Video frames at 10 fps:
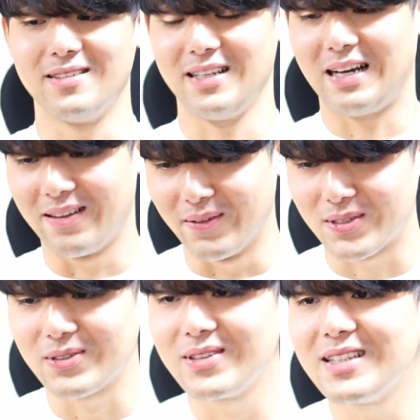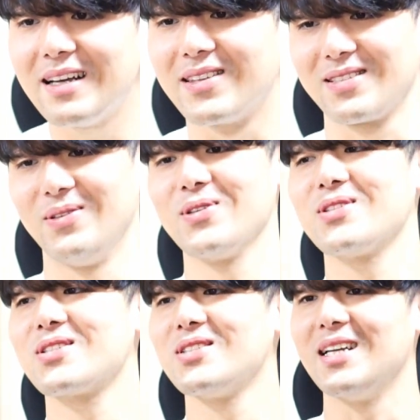てか、そんなん想
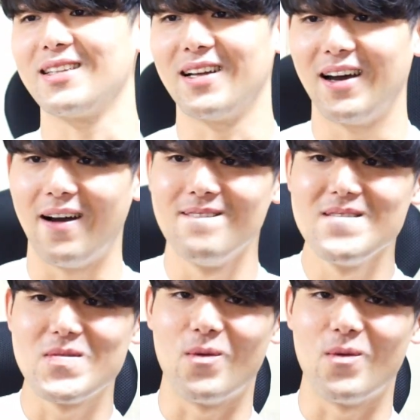像すんだったら、